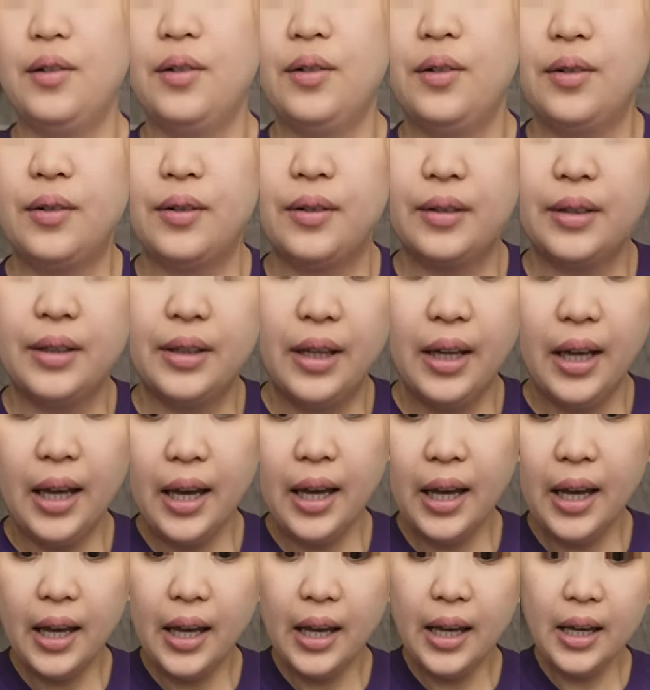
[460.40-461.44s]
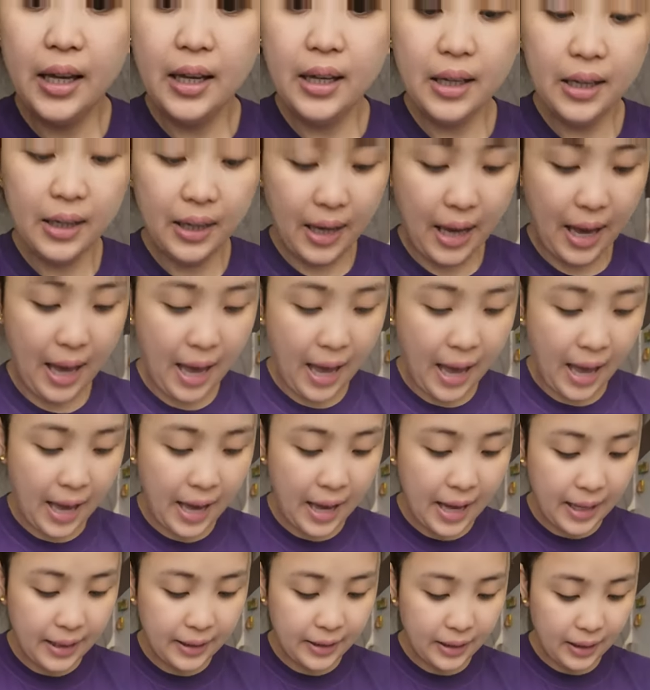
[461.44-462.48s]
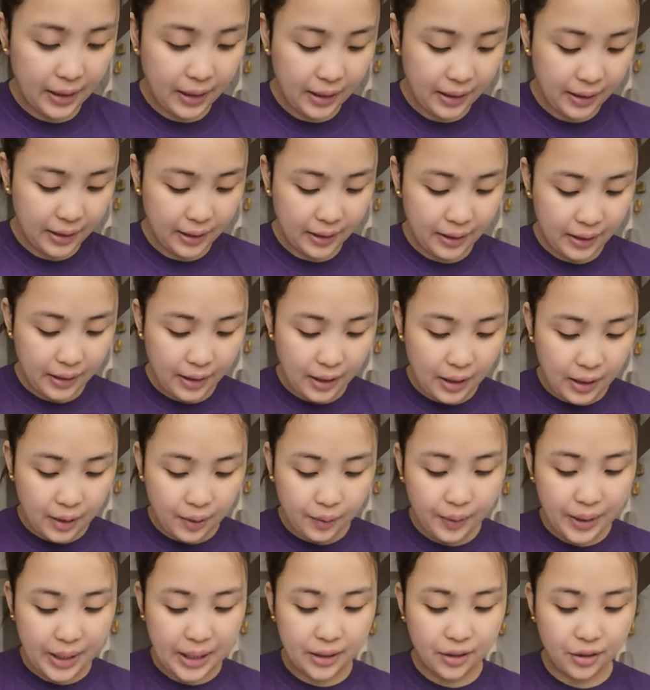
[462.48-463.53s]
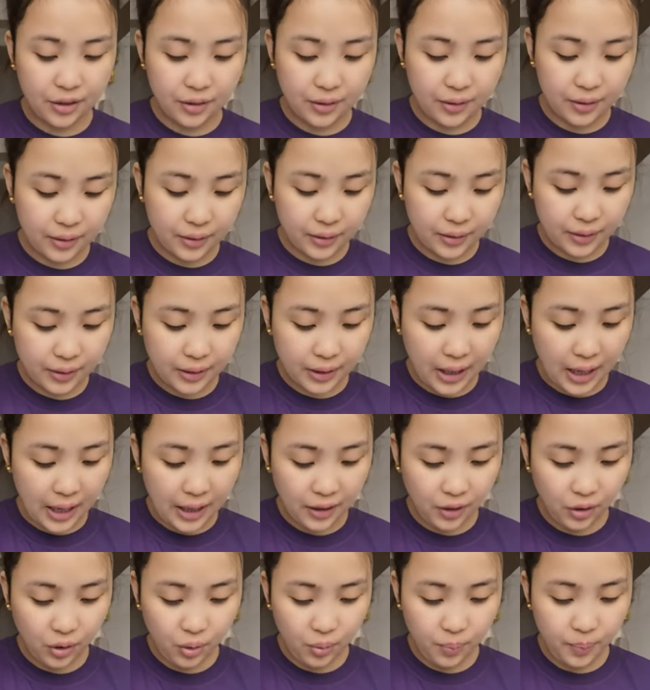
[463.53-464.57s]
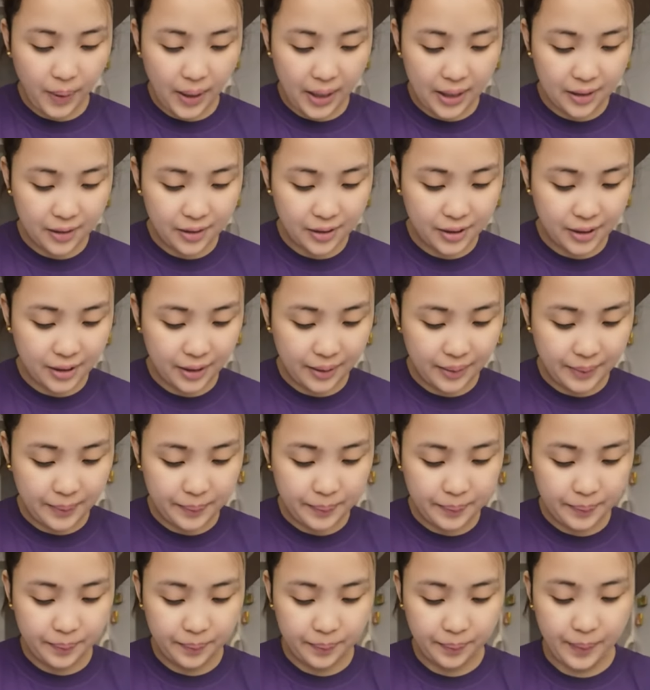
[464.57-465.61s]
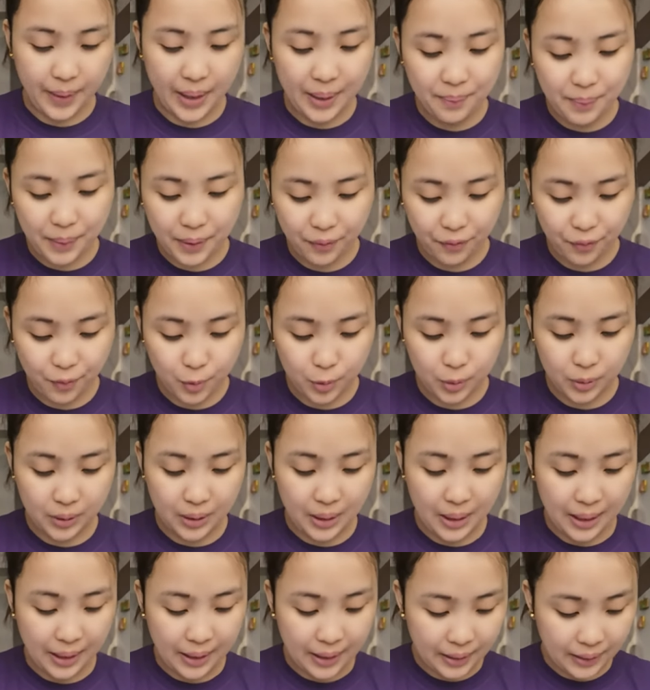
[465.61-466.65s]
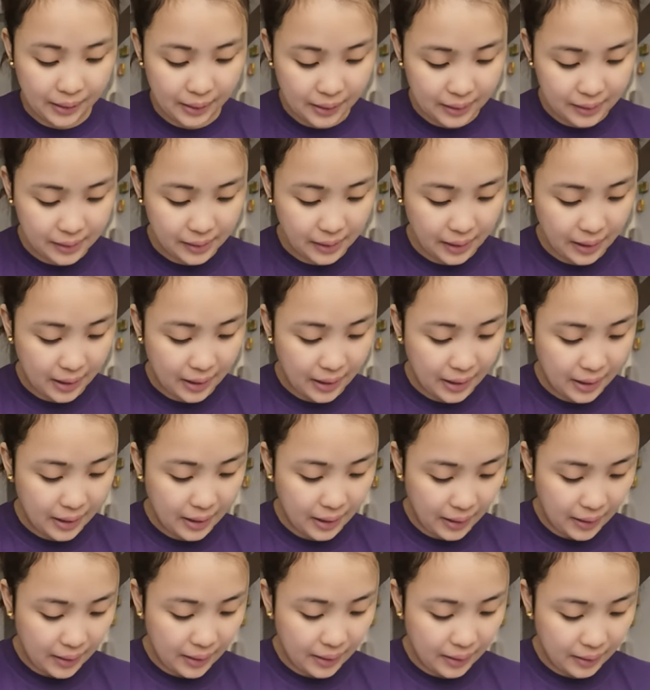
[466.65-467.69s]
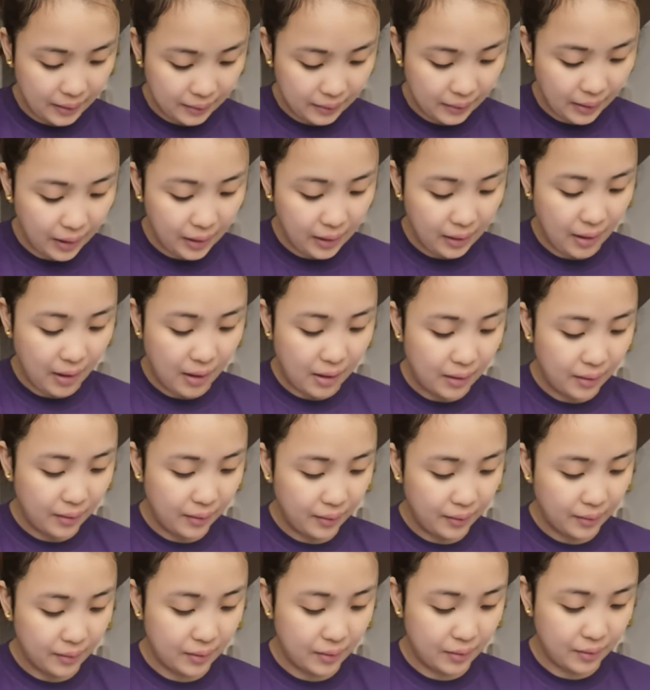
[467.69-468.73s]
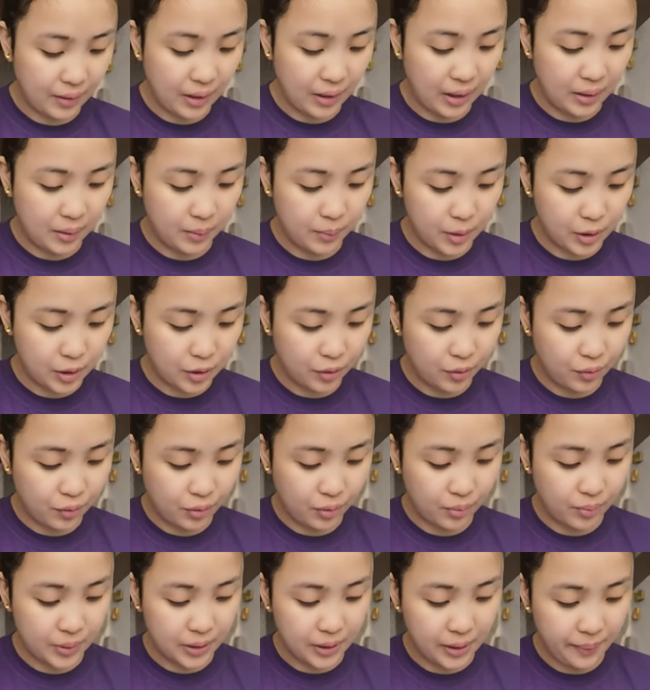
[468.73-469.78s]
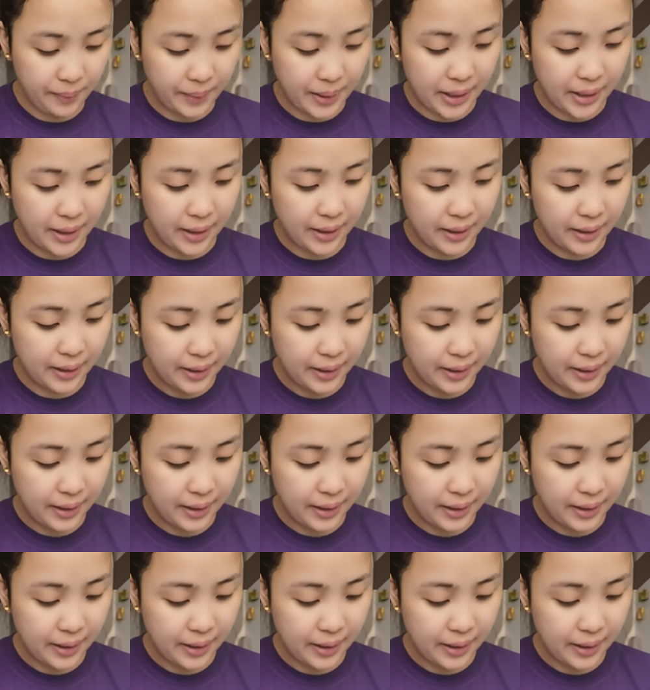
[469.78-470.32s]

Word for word: Okay. And we try to buy some baby food din kasi try lang. Wala naman siguro masama.